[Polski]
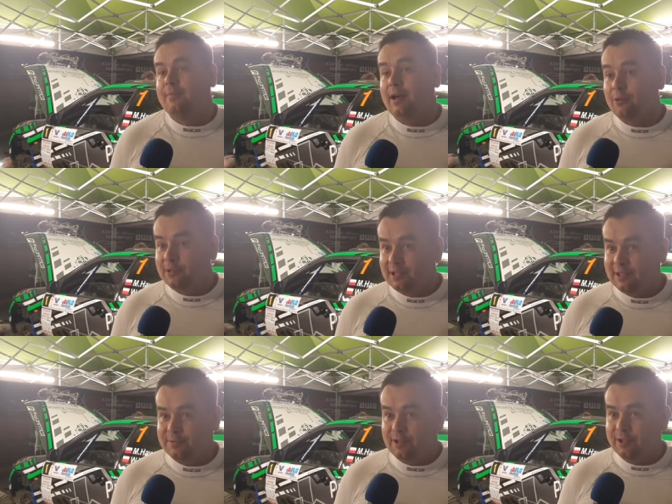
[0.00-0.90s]
Mają być
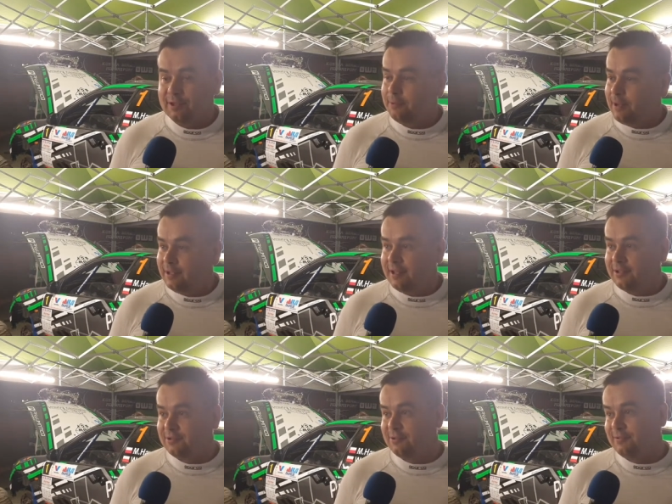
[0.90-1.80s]
jakieś przelotne opady
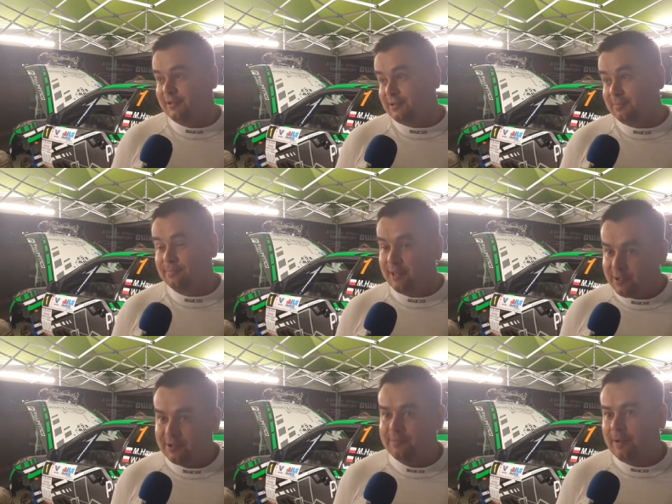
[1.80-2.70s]
deszczu, więc
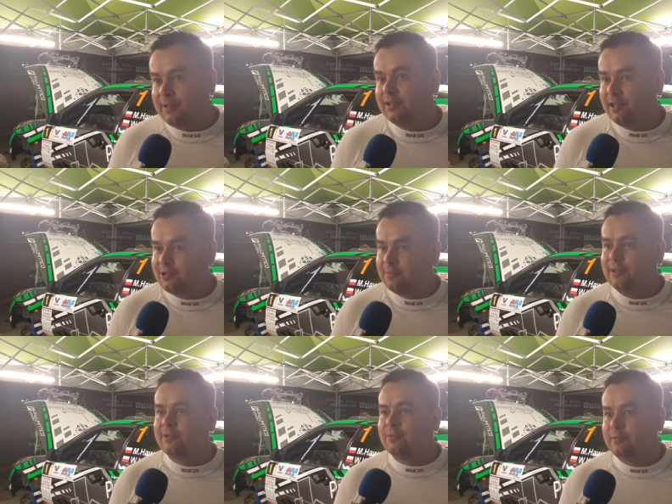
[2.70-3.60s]
też mam nadzieję, że
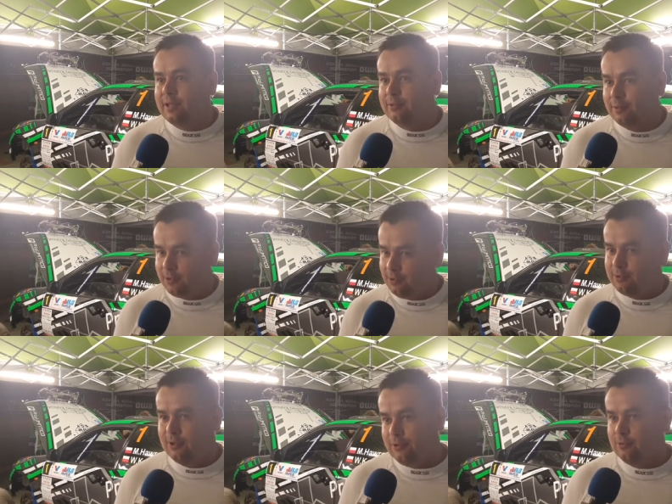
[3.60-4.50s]
będą, bo w tamtym roku
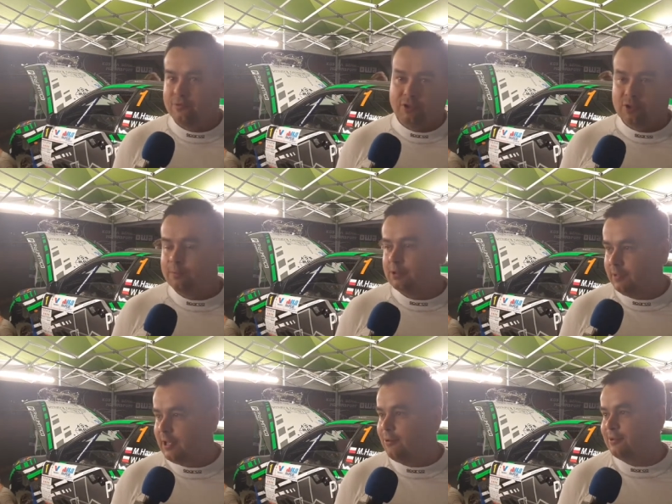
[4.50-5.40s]
to wszystko
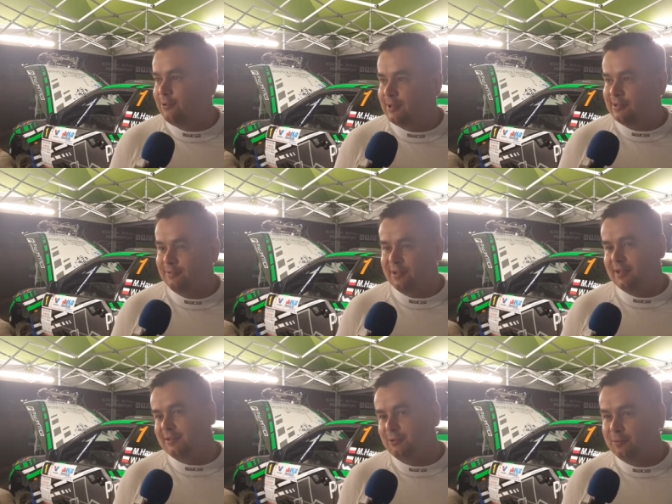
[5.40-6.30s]
pozmieniało całą
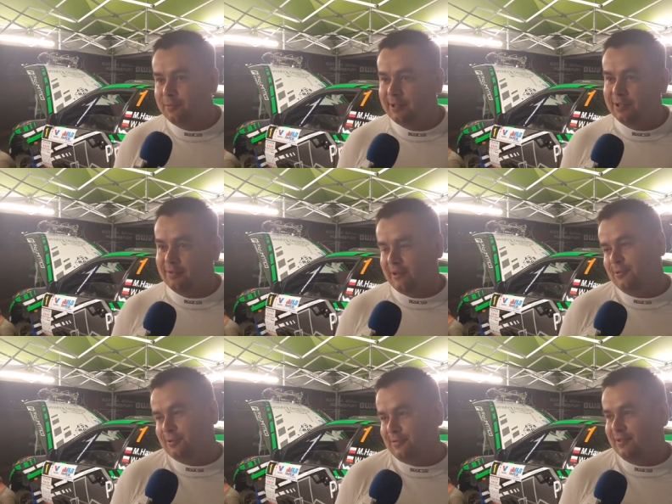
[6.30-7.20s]
klasyfikację, lubimy takie
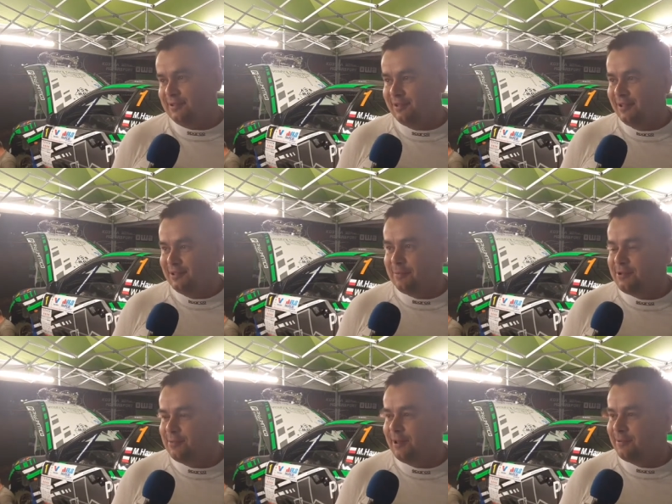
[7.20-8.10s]
warunki, więc
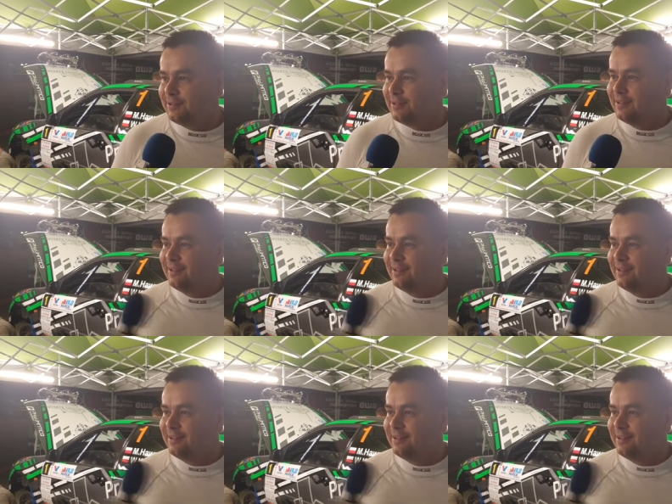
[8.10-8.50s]
zobaczymy jak będzie.